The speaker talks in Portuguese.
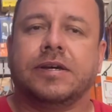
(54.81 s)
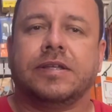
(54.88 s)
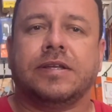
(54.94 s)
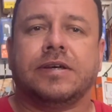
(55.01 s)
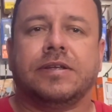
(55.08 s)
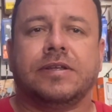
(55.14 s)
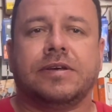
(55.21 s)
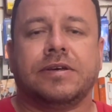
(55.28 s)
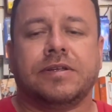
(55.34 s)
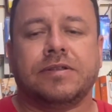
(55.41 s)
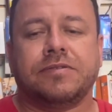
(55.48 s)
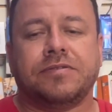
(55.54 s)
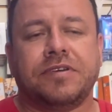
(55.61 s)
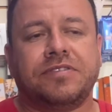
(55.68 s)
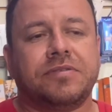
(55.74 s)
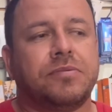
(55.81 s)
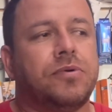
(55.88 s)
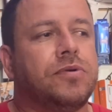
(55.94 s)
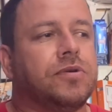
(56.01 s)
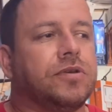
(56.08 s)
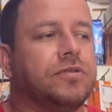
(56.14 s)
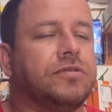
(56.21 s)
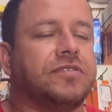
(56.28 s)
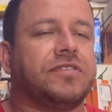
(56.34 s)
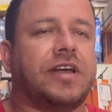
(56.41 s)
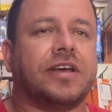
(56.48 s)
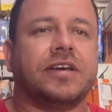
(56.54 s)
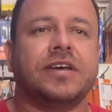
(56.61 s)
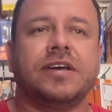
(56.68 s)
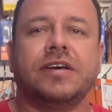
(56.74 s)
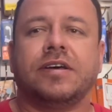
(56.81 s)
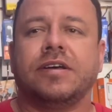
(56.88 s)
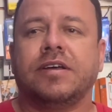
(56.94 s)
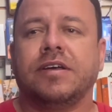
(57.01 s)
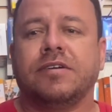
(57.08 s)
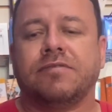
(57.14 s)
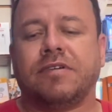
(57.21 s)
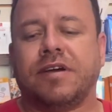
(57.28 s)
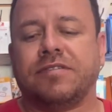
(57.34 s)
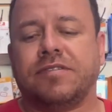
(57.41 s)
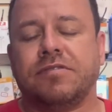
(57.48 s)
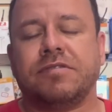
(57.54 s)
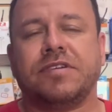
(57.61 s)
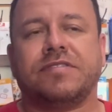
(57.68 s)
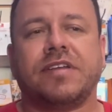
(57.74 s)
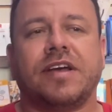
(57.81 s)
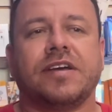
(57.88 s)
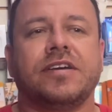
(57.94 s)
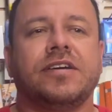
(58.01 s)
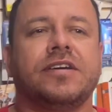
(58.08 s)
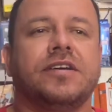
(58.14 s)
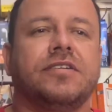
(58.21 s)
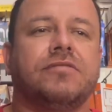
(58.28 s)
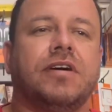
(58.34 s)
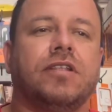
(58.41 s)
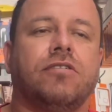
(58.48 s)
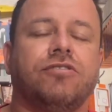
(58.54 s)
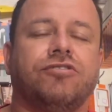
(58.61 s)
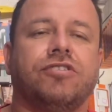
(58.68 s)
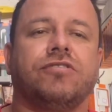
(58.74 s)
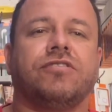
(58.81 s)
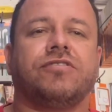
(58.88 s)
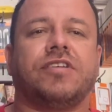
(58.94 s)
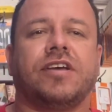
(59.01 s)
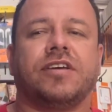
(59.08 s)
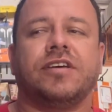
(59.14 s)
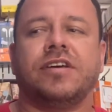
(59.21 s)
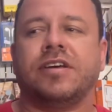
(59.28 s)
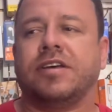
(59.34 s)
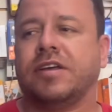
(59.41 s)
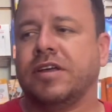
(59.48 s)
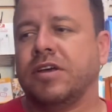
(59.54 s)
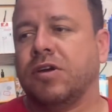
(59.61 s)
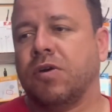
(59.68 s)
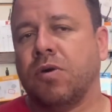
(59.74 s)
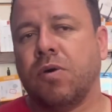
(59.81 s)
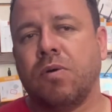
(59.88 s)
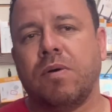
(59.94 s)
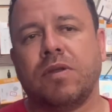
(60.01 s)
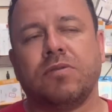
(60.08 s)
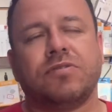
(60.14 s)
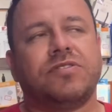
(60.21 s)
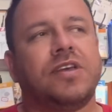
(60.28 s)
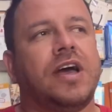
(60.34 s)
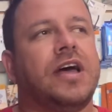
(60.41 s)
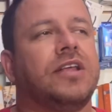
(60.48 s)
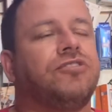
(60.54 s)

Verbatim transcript: na, na no Facebook, no Instagram, fazer um Instagram, uma lojinha no Instagram, ou anunciar